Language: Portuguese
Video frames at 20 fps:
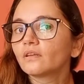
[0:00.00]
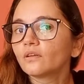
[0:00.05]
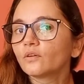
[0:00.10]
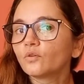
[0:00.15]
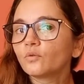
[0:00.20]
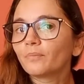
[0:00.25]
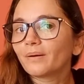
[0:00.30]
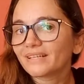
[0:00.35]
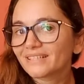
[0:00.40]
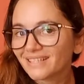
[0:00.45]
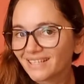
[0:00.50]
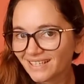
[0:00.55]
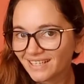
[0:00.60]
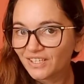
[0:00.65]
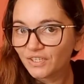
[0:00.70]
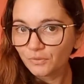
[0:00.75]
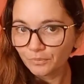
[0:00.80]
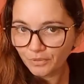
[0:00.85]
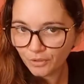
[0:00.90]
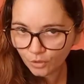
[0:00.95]
um
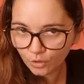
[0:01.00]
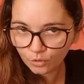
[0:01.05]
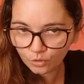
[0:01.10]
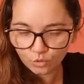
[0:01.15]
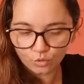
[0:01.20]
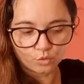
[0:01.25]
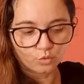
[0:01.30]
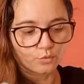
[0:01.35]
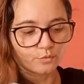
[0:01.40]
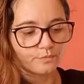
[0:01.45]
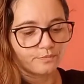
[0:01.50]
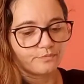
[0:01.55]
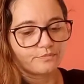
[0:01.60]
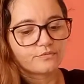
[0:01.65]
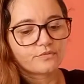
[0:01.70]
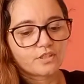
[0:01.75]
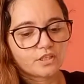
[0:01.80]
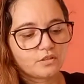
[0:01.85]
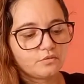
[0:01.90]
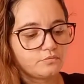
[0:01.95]
passarinho me contou.
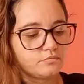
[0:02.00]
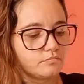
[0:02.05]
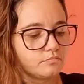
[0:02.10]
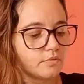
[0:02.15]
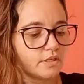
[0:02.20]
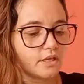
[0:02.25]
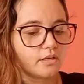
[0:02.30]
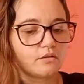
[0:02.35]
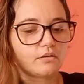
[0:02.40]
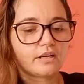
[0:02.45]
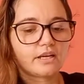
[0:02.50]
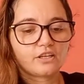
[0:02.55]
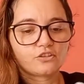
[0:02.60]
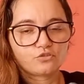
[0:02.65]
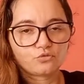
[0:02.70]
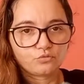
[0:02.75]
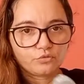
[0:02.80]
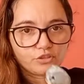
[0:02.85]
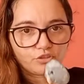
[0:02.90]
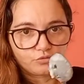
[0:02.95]
Então, bora colocar as
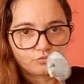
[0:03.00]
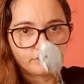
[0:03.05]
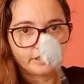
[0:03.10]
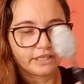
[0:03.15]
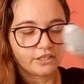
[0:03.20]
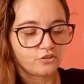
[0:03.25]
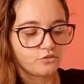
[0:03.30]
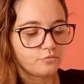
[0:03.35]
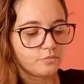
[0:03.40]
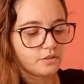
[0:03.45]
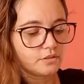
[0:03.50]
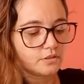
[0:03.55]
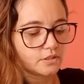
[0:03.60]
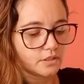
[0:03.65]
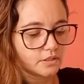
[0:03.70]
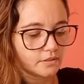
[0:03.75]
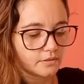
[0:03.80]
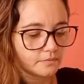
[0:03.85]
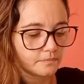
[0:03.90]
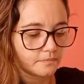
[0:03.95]
duas colheres de manteiga.